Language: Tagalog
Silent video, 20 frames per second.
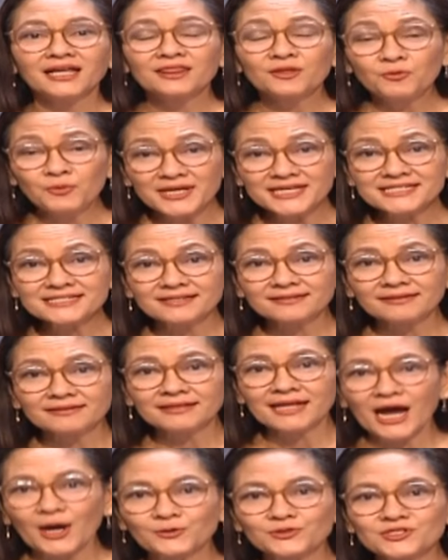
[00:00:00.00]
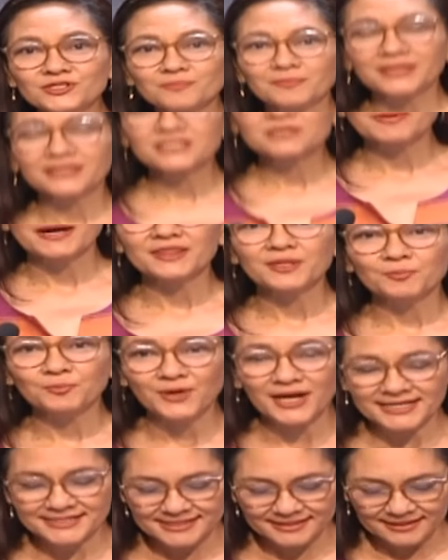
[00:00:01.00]
The recent announcements by the
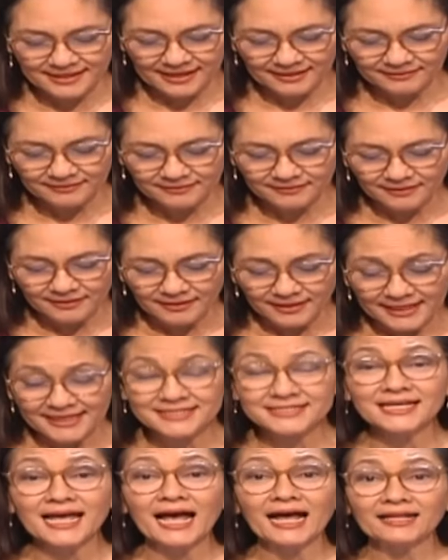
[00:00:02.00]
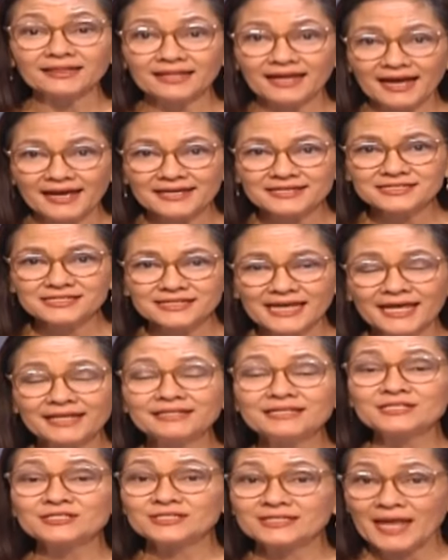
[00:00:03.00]
President, his allies, and
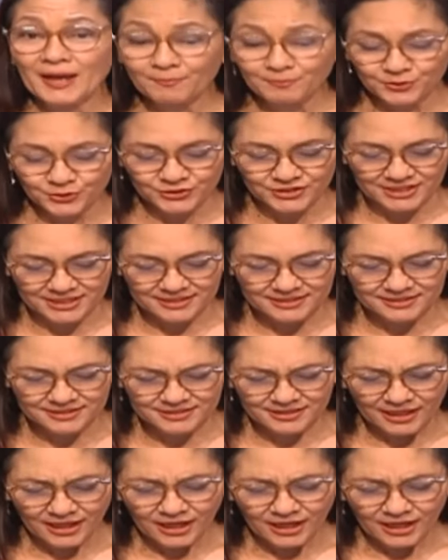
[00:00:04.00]
his deputies